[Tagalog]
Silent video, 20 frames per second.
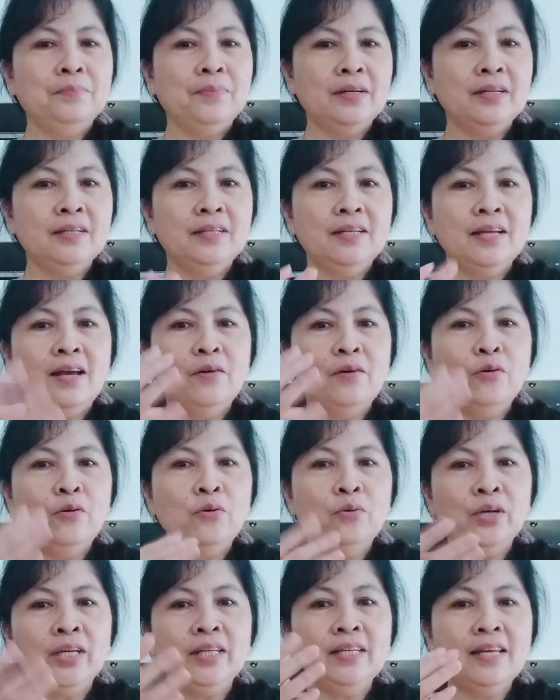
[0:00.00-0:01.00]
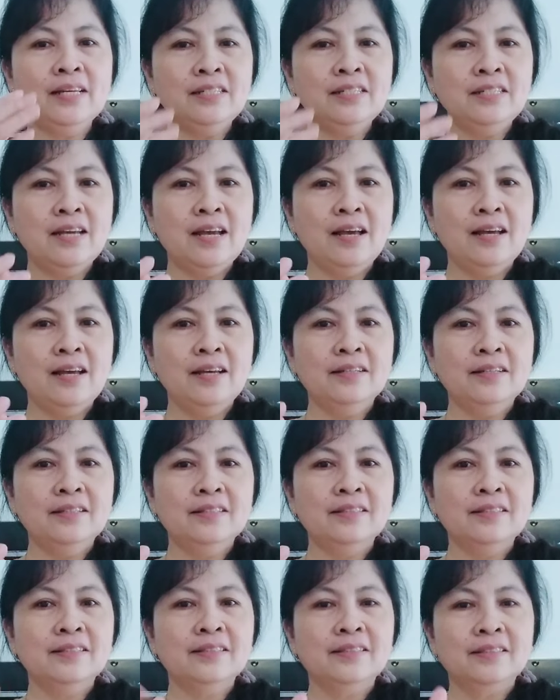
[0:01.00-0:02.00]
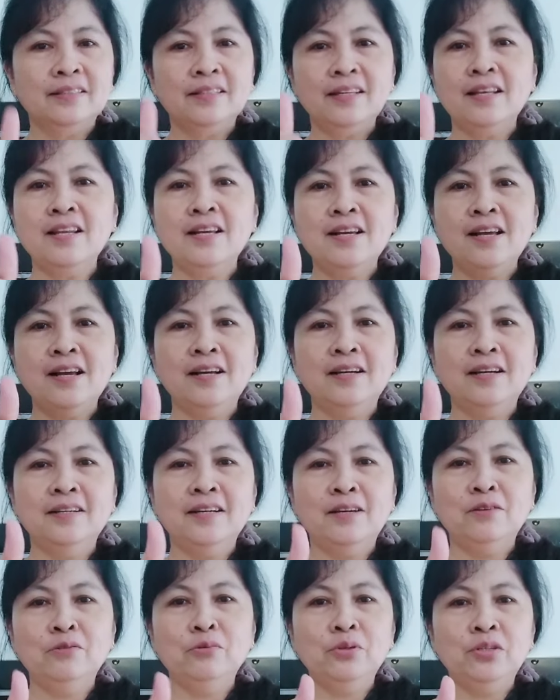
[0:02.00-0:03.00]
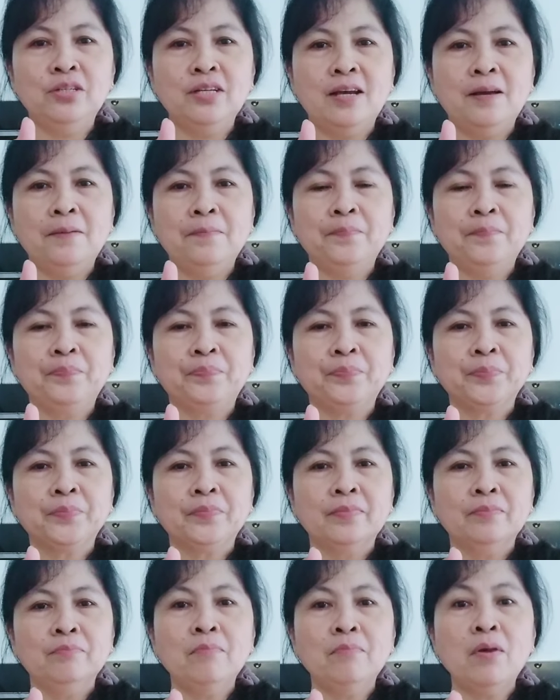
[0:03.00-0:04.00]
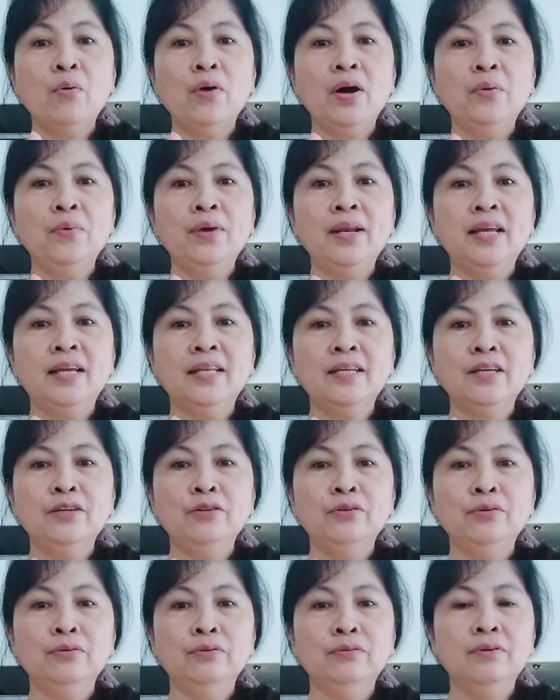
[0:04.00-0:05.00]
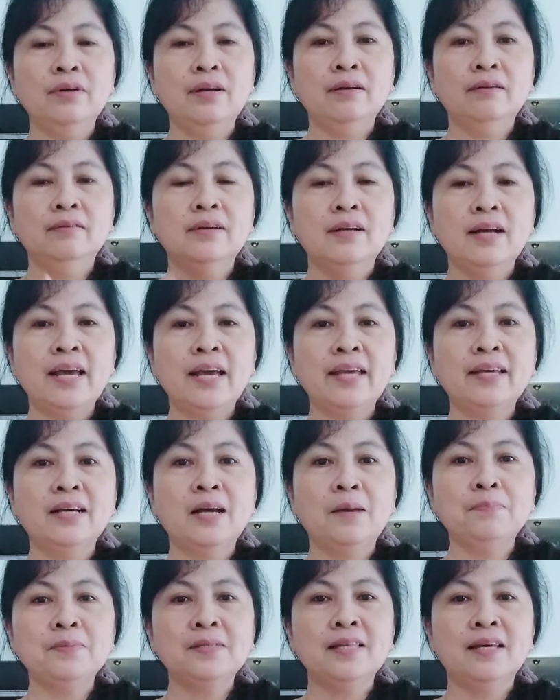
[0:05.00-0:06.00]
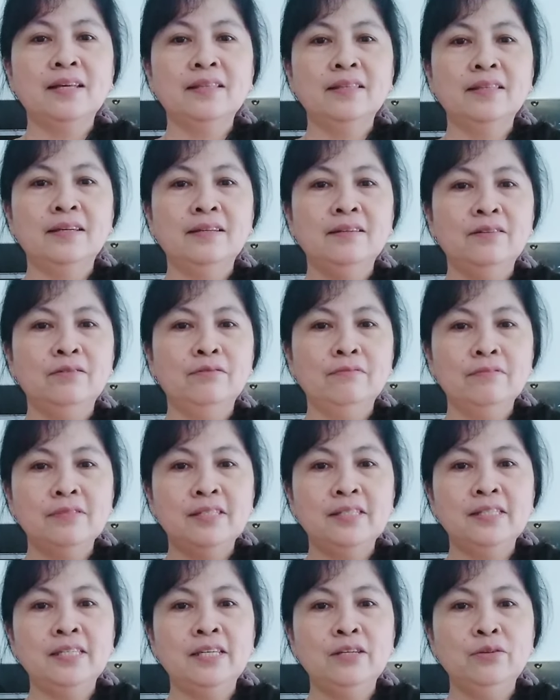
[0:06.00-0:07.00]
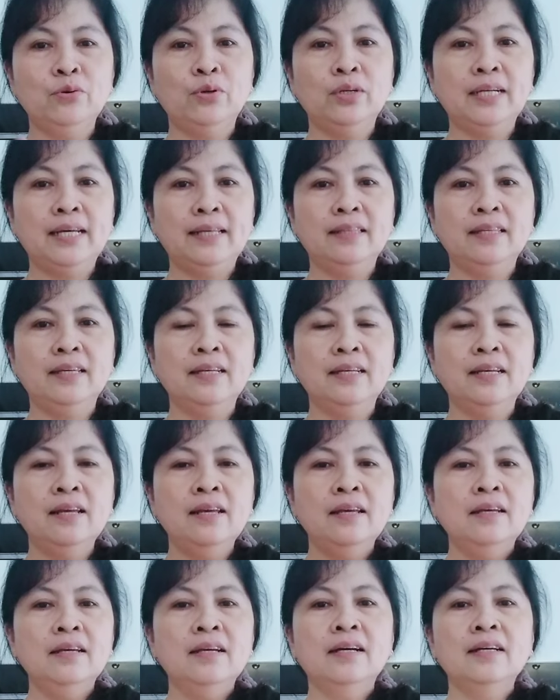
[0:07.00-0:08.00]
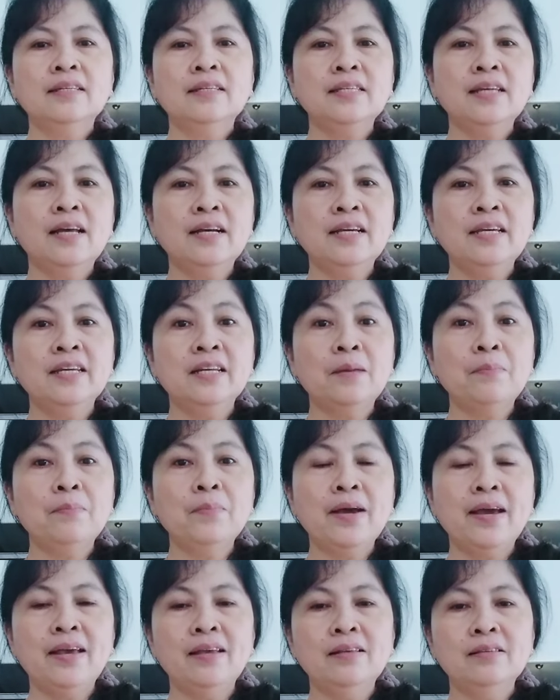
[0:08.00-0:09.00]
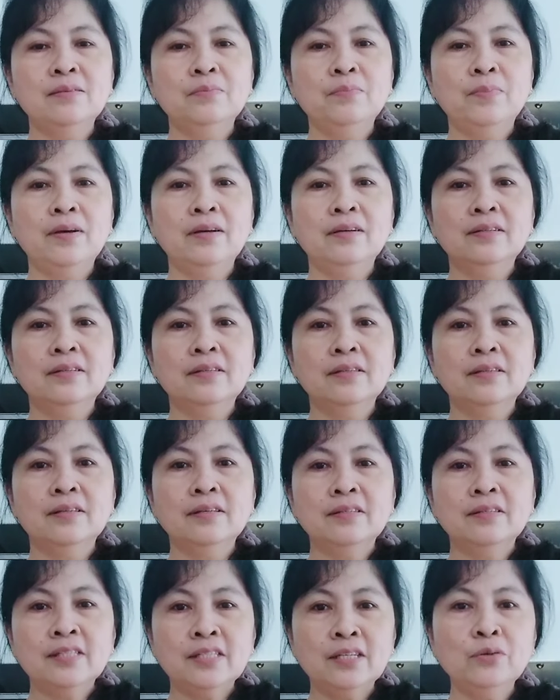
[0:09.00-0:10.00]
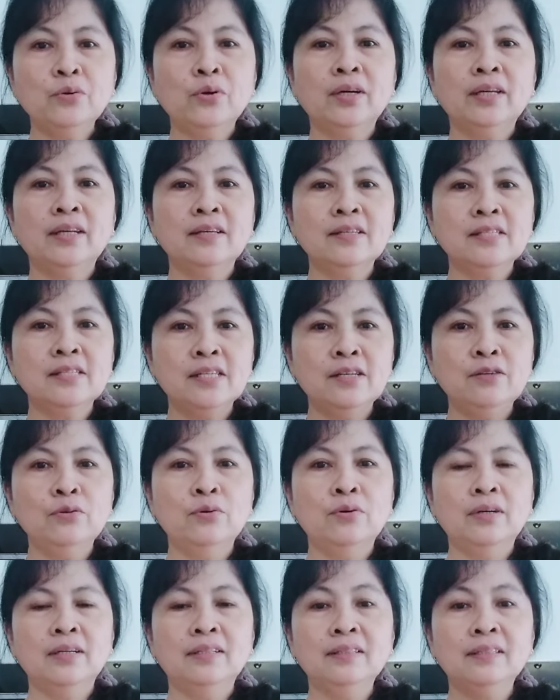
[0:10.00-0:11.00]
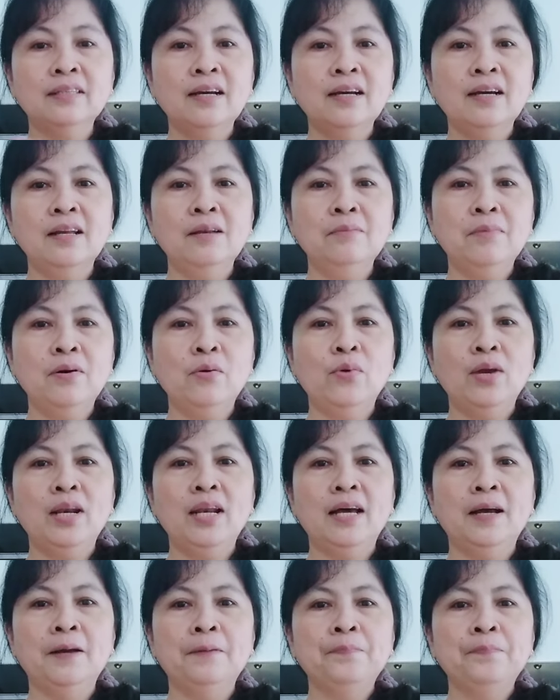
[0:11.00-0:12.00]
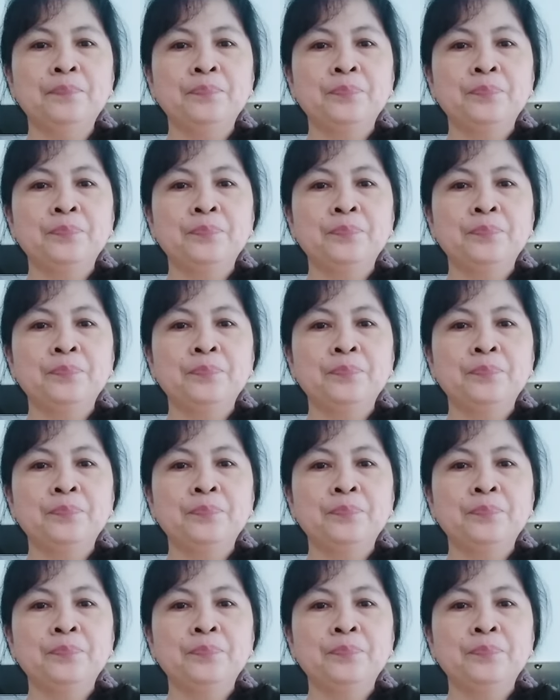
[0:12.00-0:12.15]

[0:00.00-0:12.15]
pag na okay na siya, talagang ano siya, mawawala na yung high cups natin, yung sinok natin. Kasi ang hirap guys, pag sinok ka ng sinok, ang tagal mawala.